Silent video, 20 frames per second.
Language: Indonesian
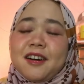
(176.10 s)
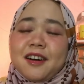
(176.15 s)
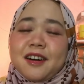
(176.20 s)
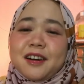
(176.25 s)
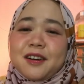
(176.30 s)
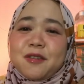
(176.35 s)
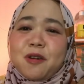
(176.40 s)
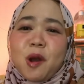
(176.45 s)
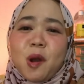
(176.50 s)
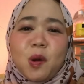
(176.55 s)

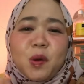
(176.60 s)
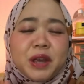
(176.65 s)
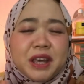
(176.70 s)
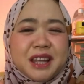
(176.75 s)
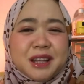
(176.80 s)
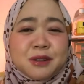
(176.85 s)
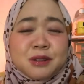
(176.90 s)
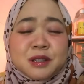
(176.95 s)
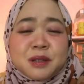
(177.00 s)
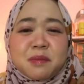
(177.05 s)

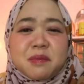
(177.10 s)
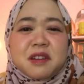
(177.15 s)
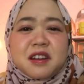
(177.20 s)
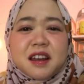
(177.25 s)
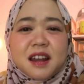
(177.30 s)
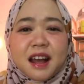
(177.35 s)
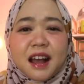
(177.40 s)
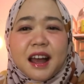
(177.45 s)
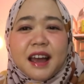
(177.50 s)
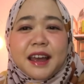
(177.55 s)
glowing itu
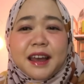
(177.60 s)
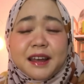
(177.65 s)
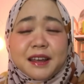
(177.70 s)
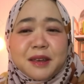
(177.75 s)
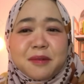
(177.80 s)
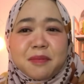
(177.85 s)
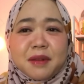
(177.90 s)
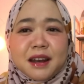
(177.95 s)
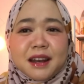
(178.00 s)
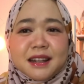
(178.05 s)
sebenarnya kayak
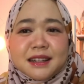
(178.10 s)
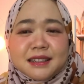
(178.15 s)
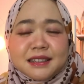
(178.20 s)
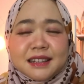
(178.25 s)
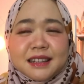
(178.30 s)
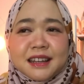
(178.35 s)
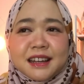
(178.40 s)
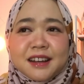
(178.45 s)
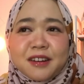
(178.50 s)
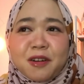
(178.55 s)
gimana
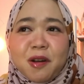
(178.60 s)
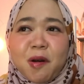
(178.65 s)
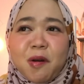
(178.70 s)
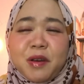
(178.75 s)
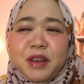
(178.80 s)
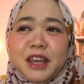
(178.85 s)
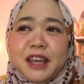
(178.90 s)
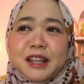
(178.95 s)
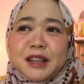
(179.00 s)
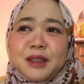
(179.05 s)
sih?
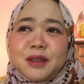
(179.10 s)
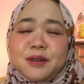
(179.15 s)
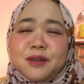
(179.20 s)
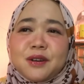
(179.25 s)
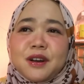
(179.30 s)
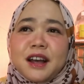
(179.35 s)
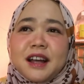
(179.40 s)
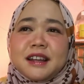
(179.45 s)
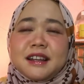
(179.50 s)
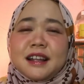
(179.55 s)
Glowing itu
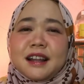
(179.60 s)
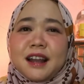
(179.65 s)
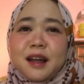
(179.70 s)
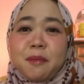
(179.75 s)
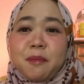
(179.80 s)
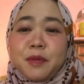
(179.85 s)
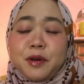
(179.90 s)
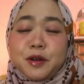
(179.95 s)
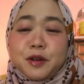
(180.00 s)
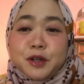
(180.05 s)
adalah
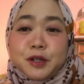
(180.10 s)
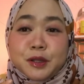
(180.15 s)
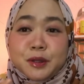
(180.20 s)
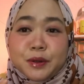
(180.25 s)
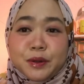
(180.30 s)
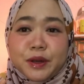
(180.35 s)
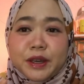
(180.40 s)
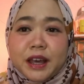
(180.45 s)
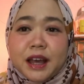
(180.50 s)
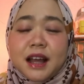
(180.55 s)

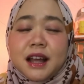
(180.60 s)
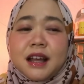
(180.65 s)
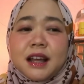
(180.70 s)
menurutku ya